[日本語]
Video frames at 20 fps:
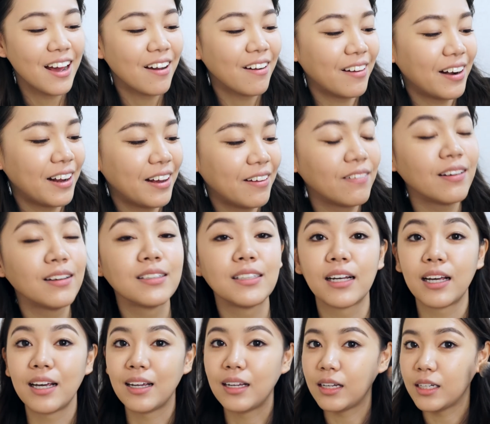これを
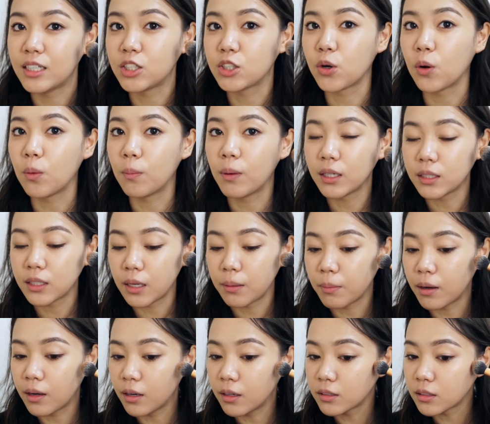先に仕込ませ
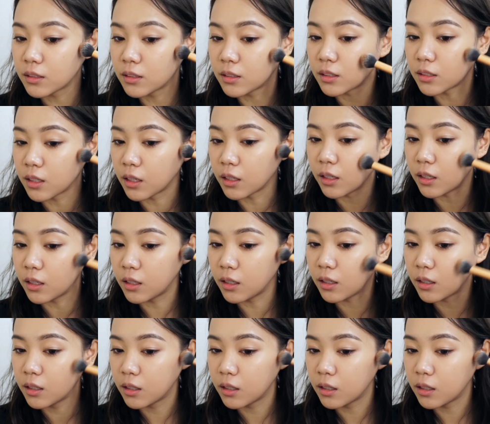ます、下に。